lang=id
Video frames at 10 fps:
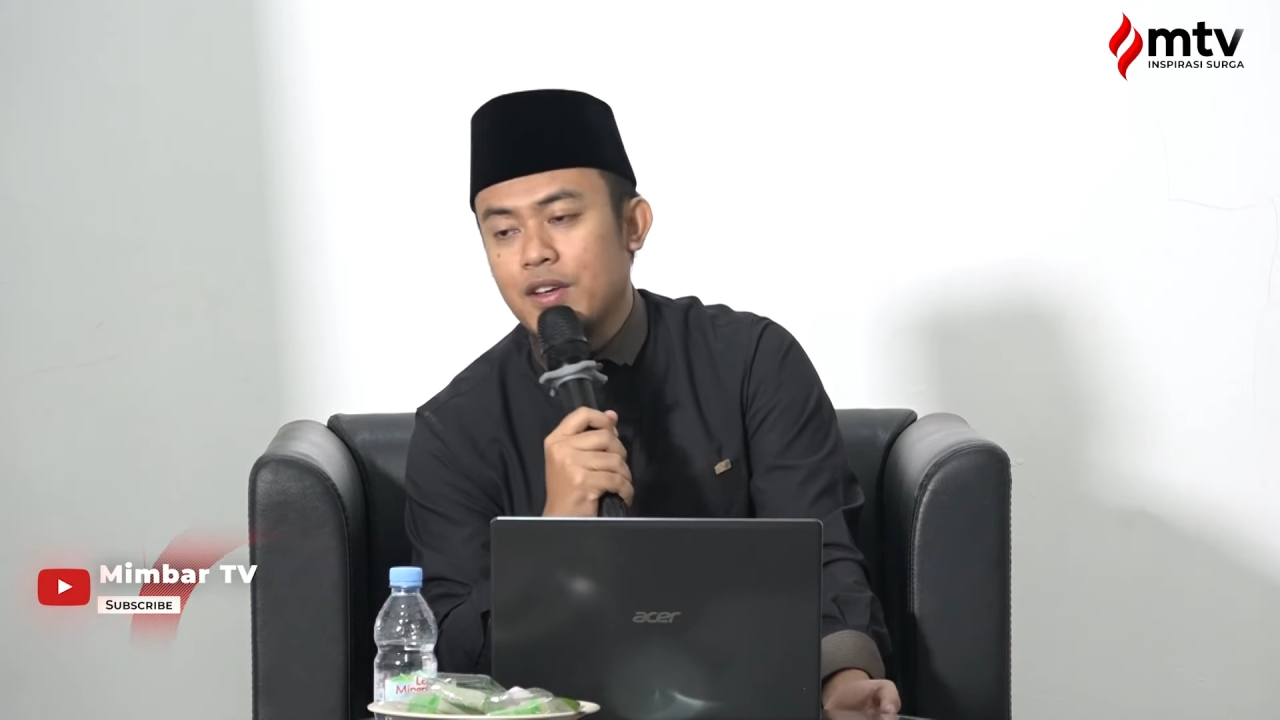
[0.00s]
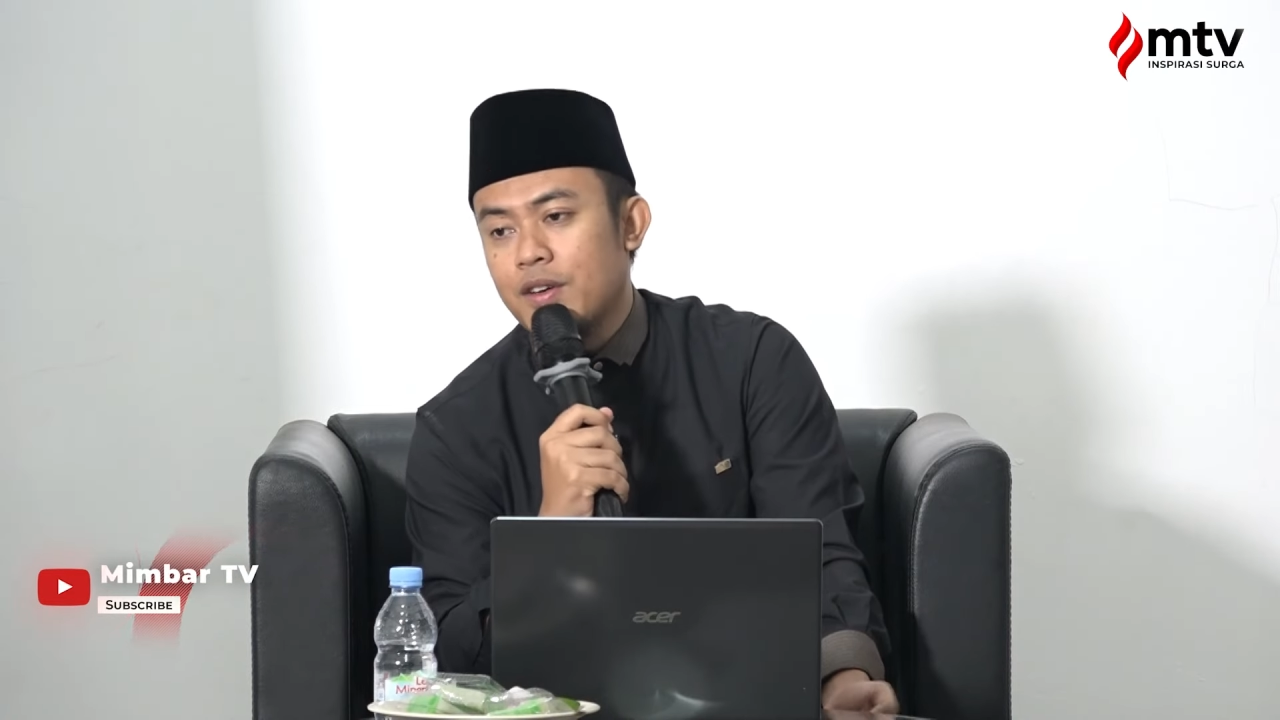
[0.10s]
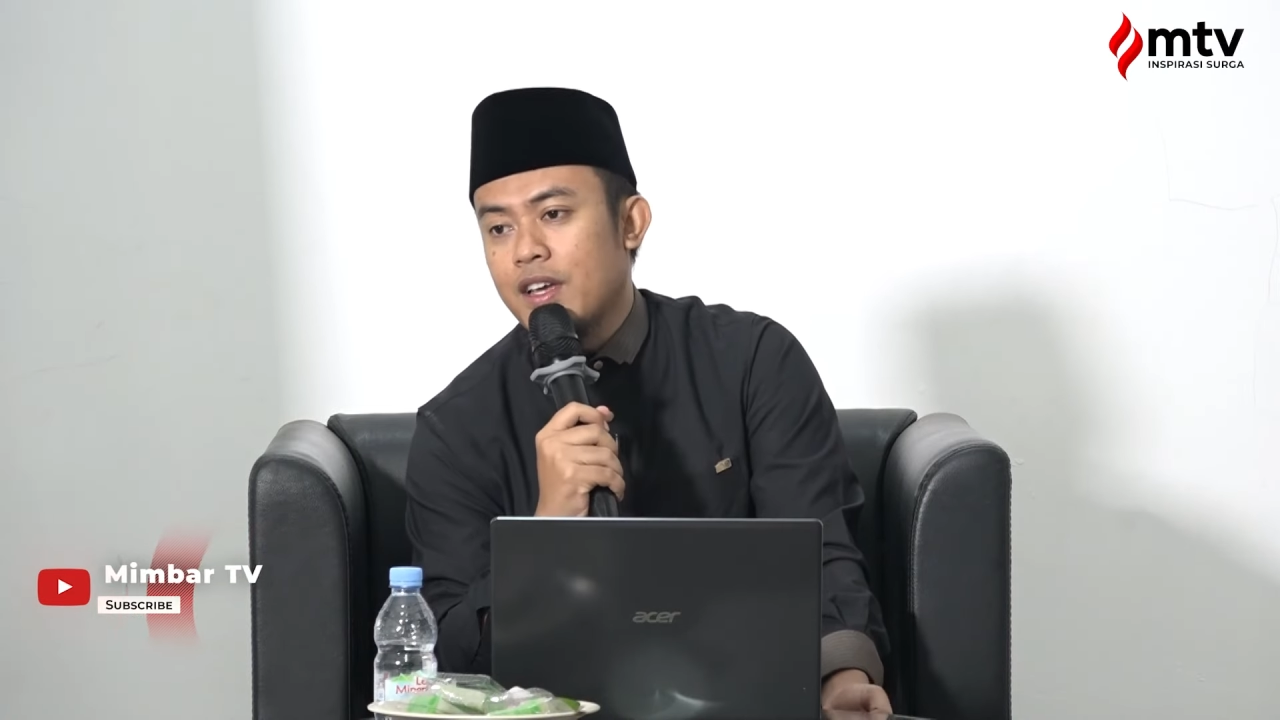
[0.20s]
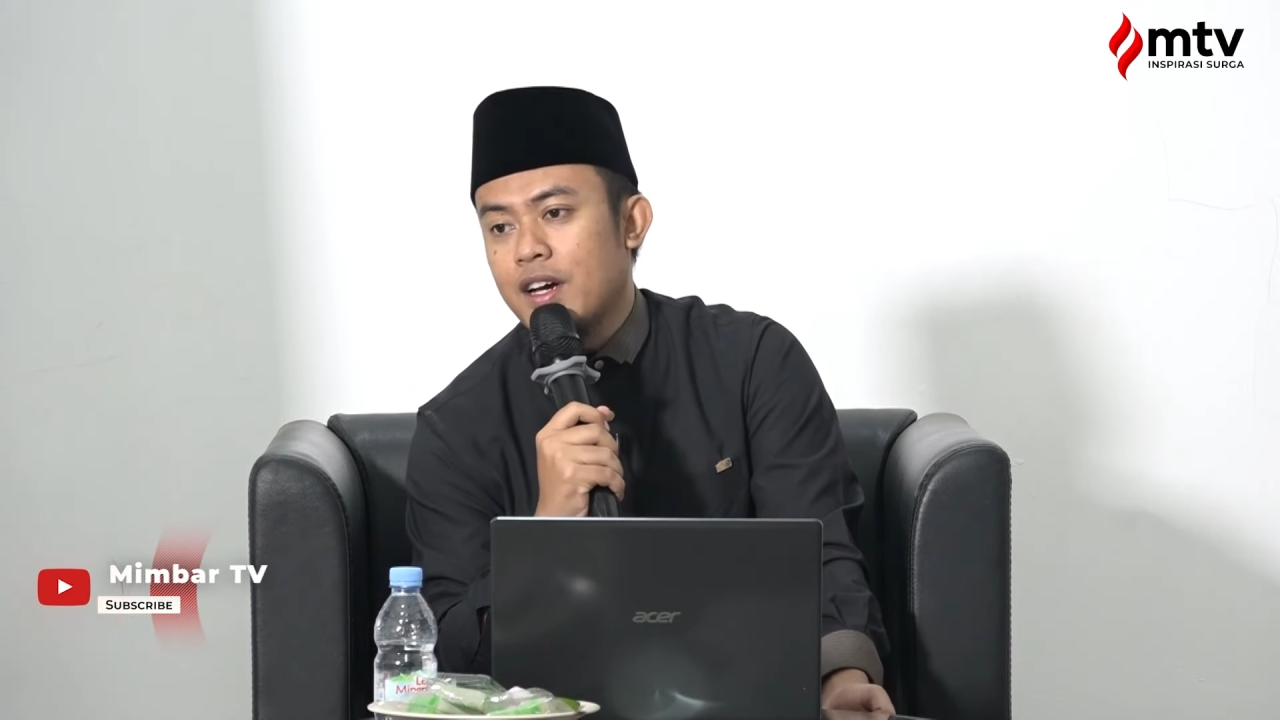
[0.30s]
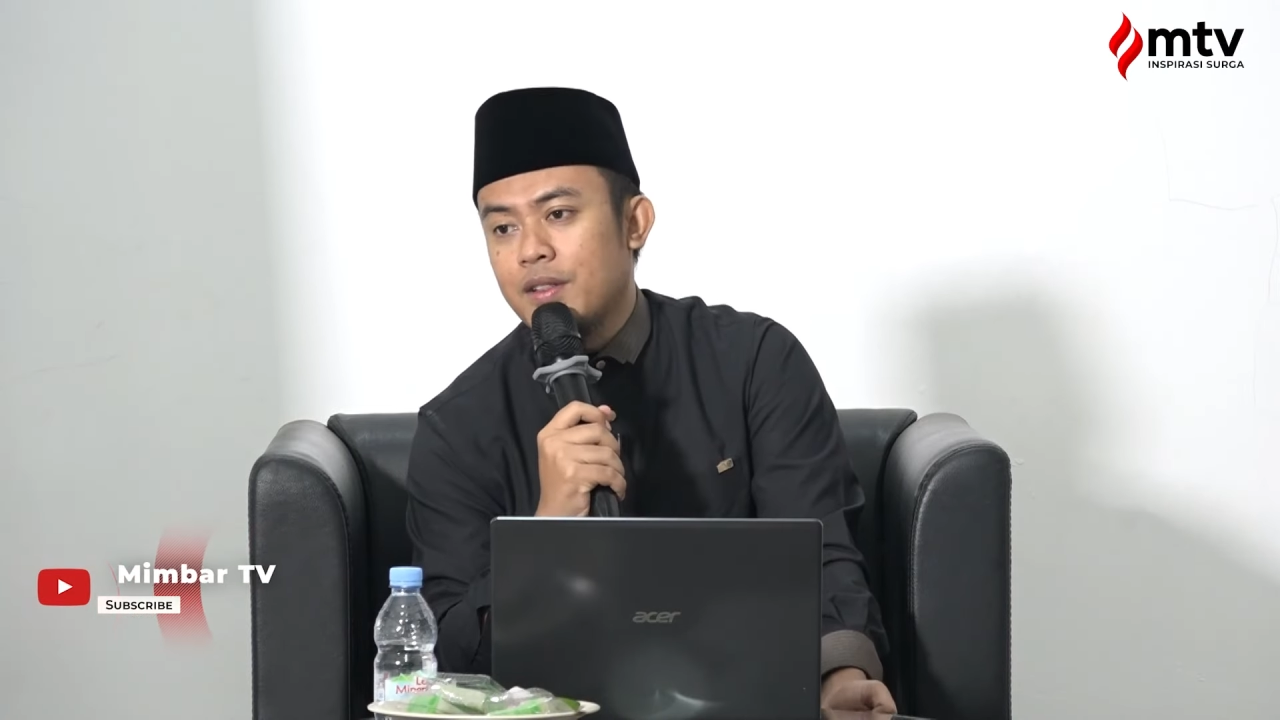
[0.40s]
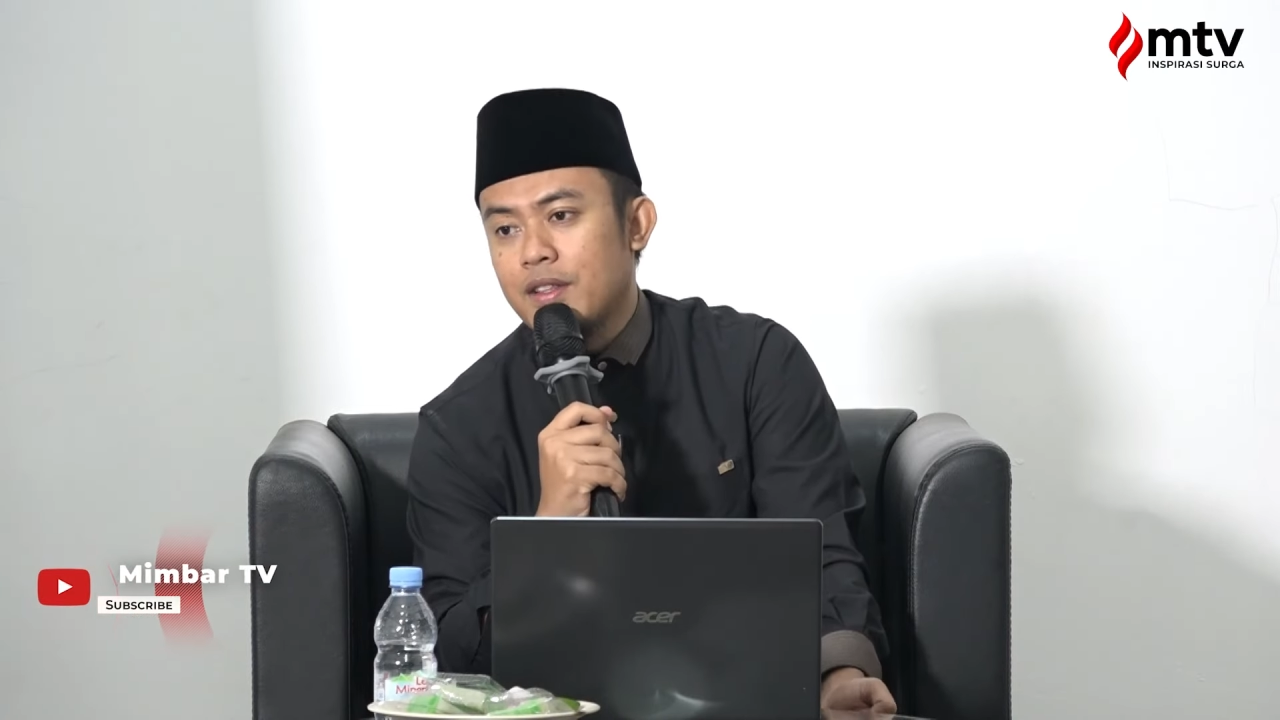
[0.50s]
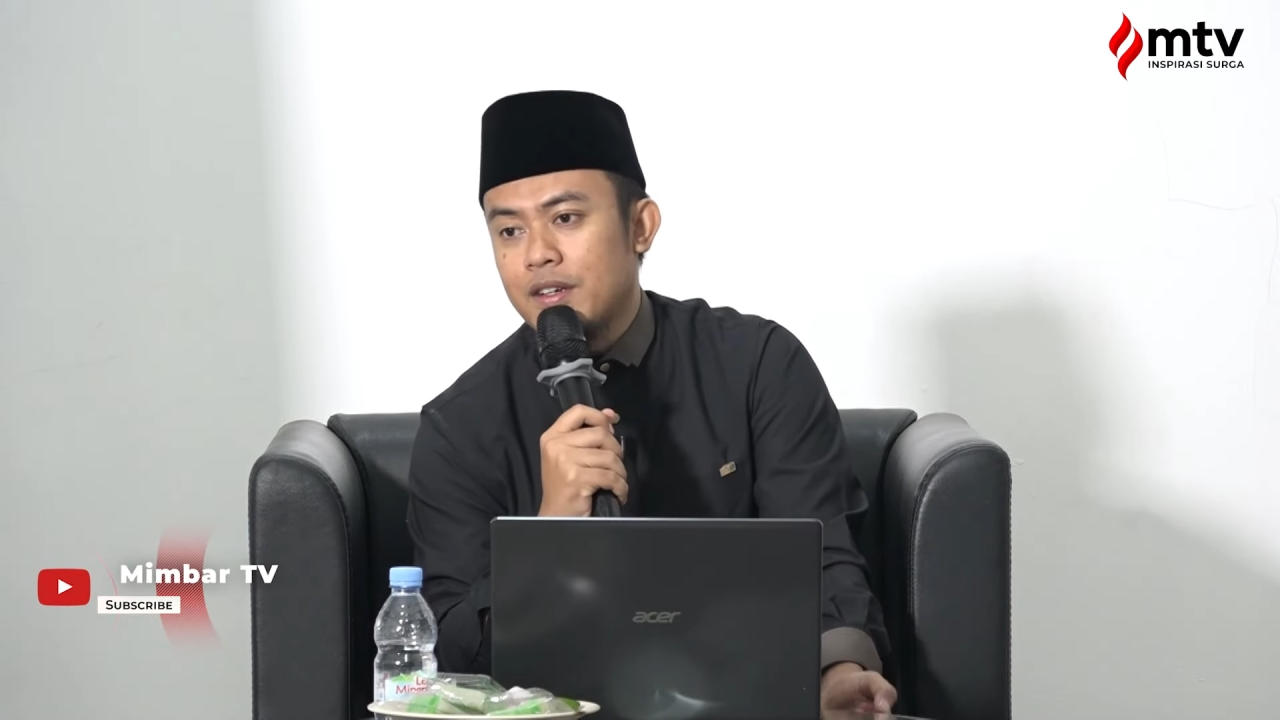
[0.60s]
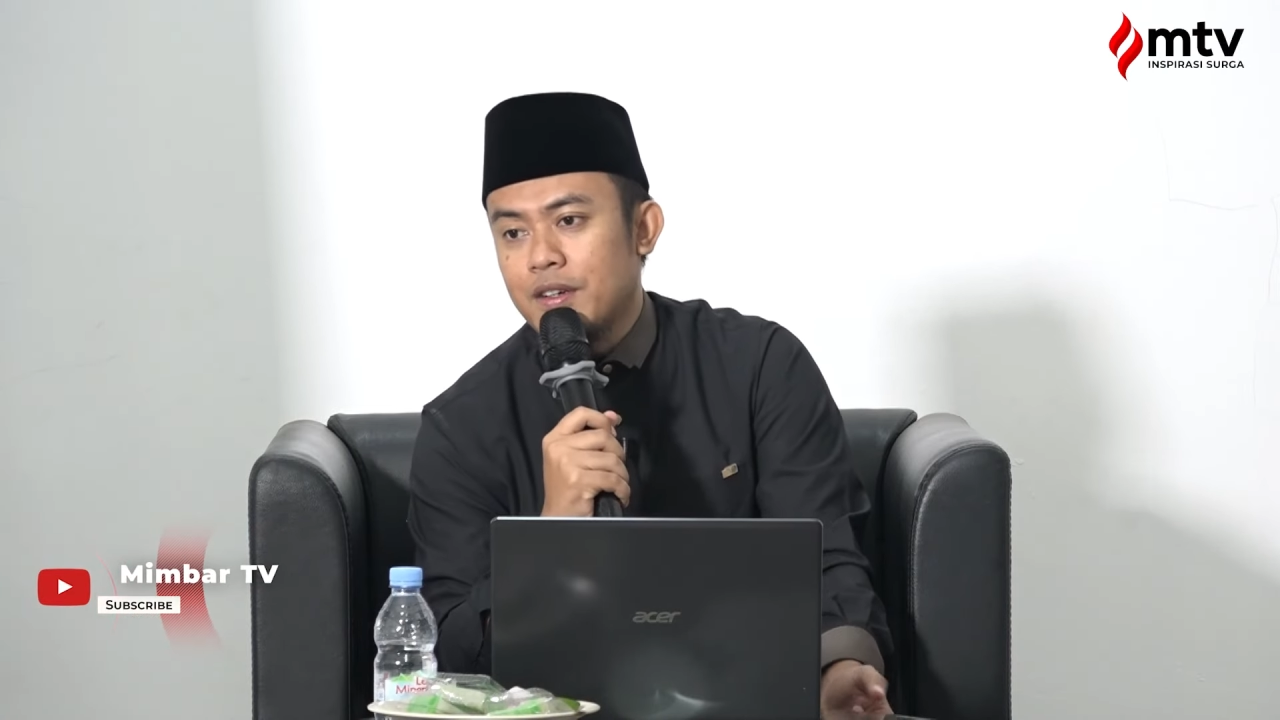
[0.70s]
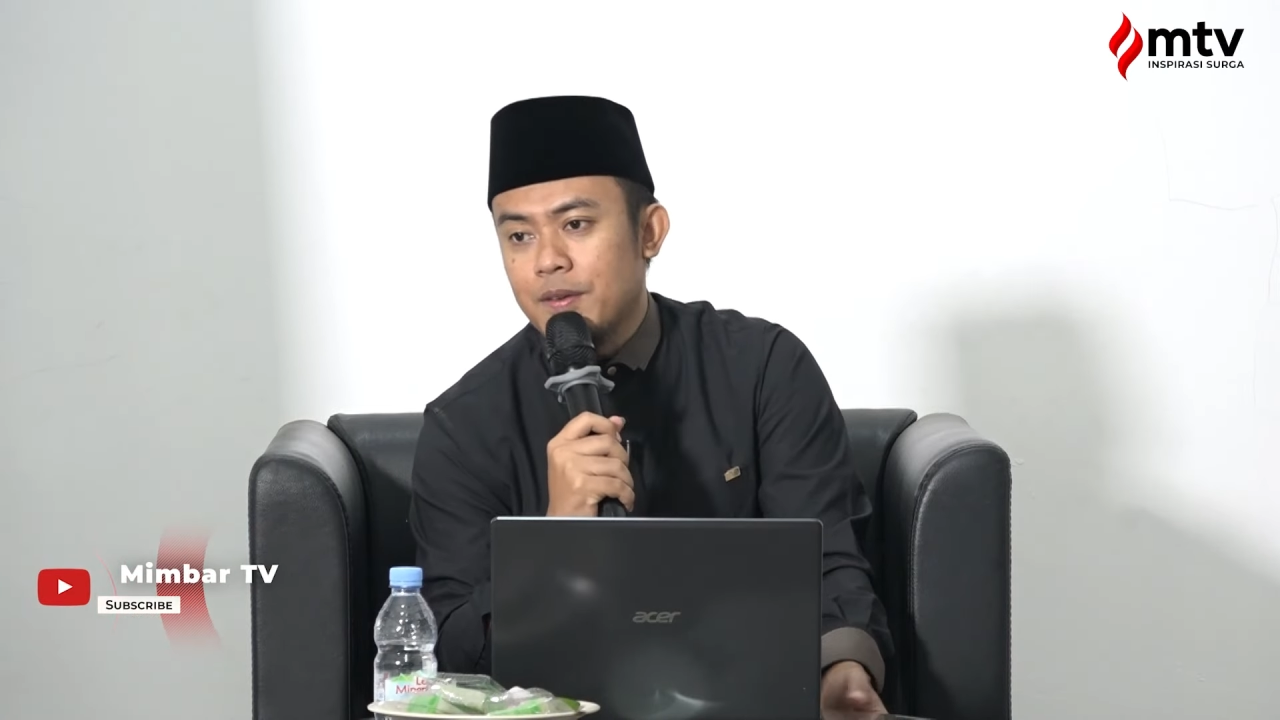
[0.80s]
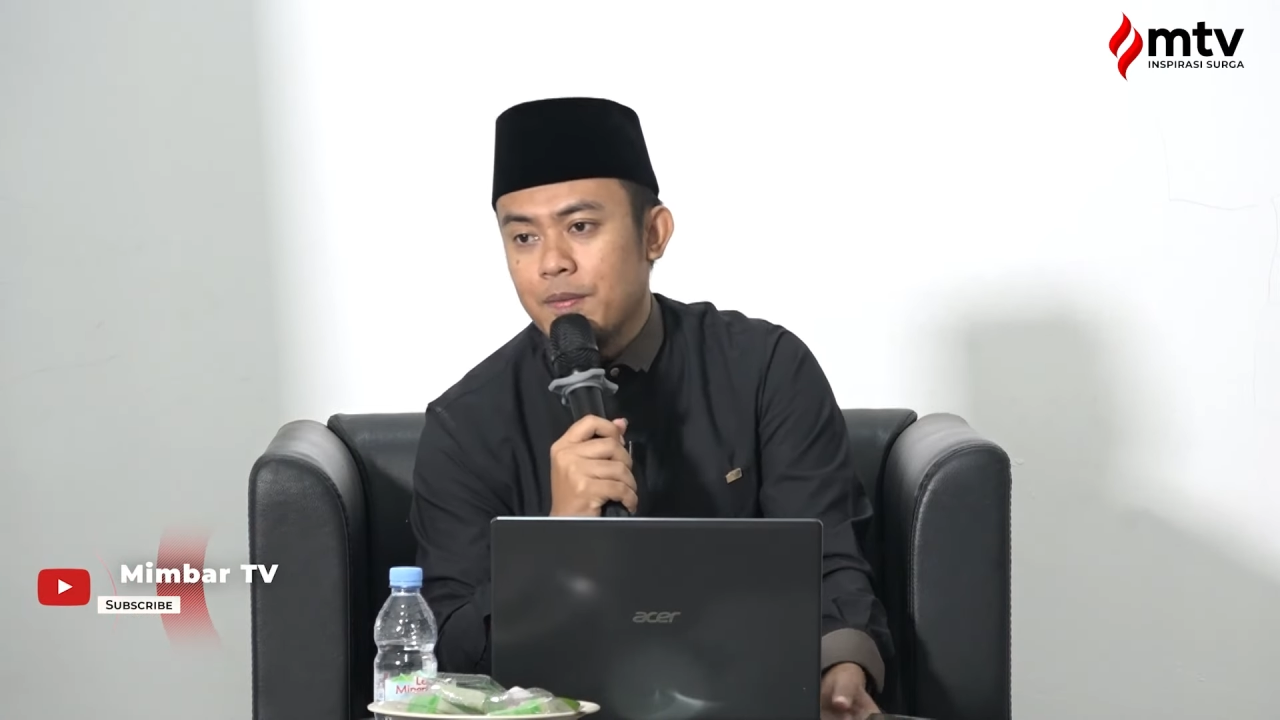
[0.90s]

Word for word: oleh Allah.